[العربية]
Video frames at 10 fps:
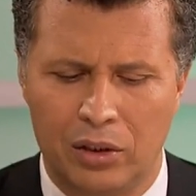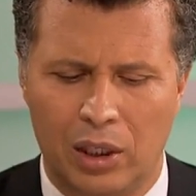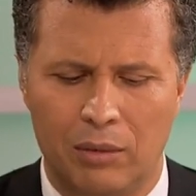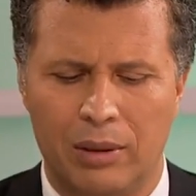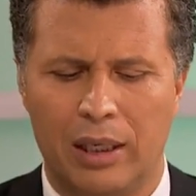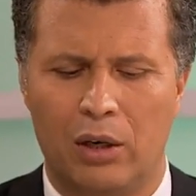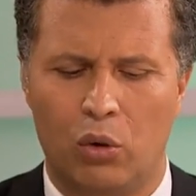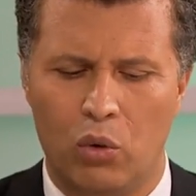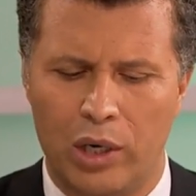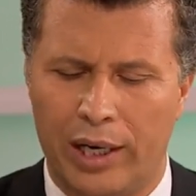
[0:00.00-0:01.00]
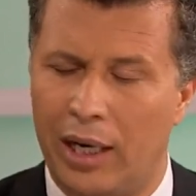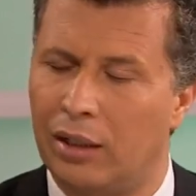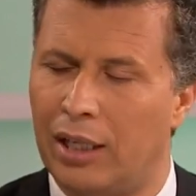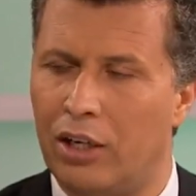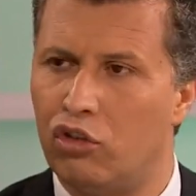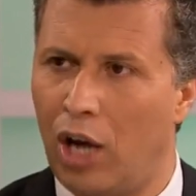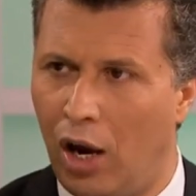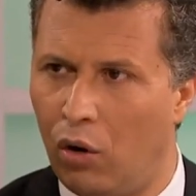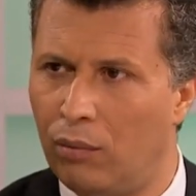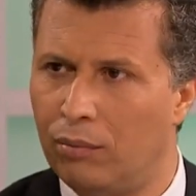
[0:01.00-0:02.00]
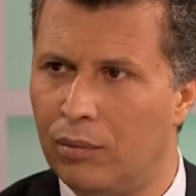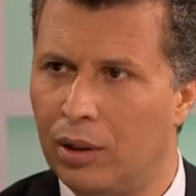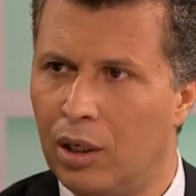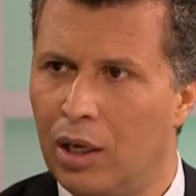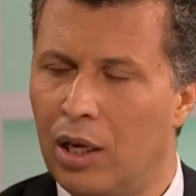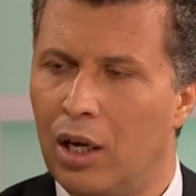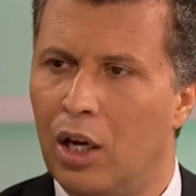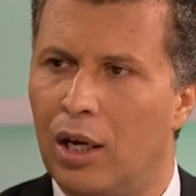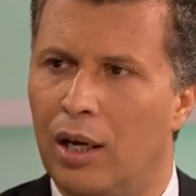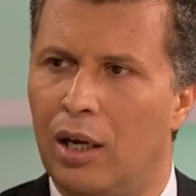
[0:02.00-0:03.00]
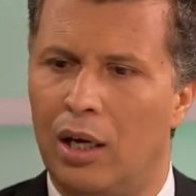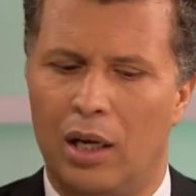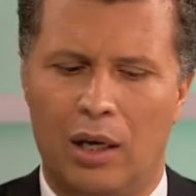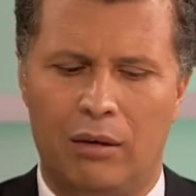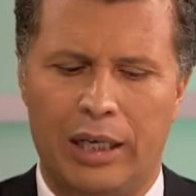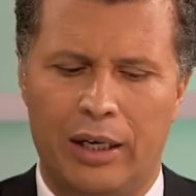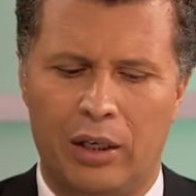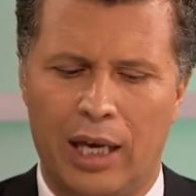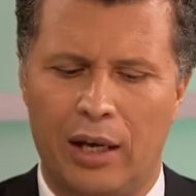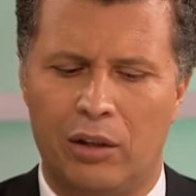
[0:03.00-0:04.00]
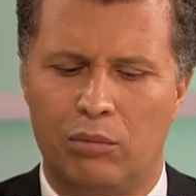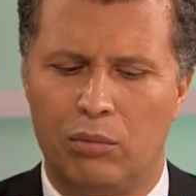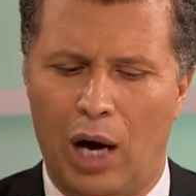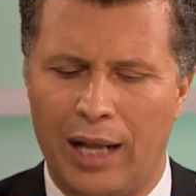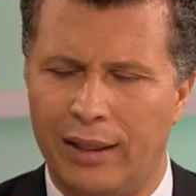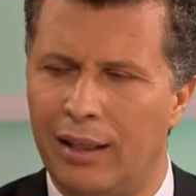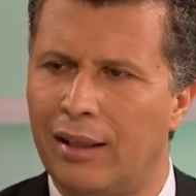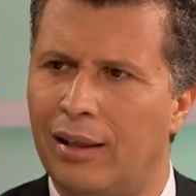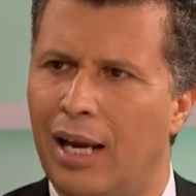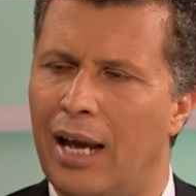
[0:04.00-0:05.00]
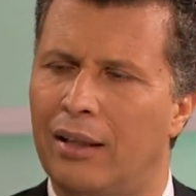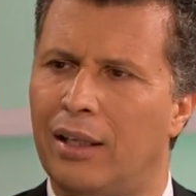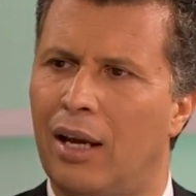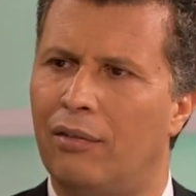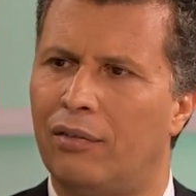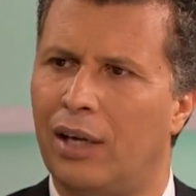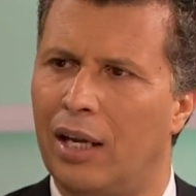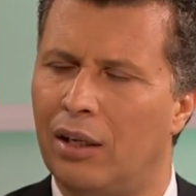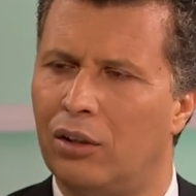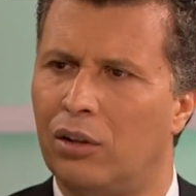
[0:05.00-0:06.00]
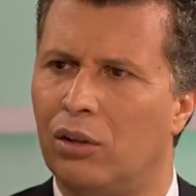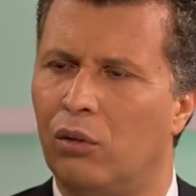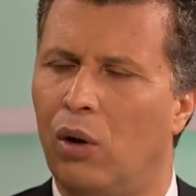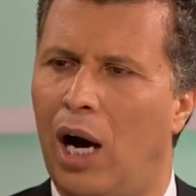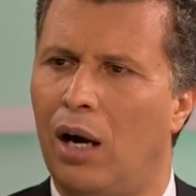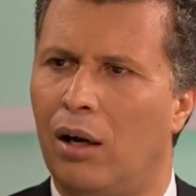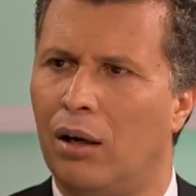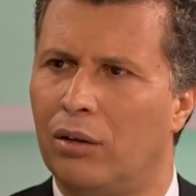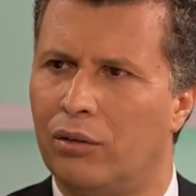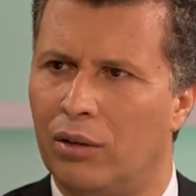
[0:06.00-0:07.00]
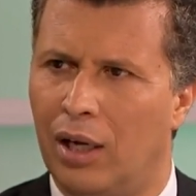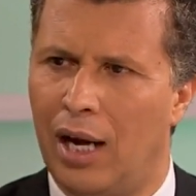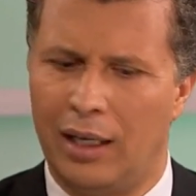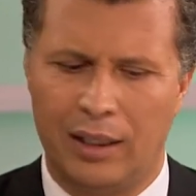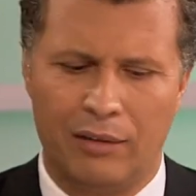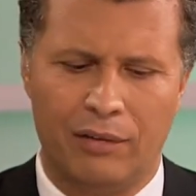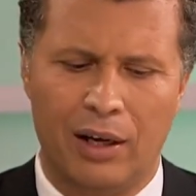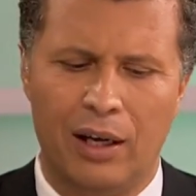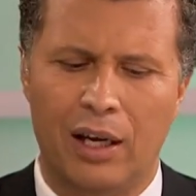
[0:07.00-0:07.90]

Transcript: الصليبية الأولى كانت أنجحهم آه. آه، لأن كانت محددة الأهداف طبعا. كانت وحققت أهدافها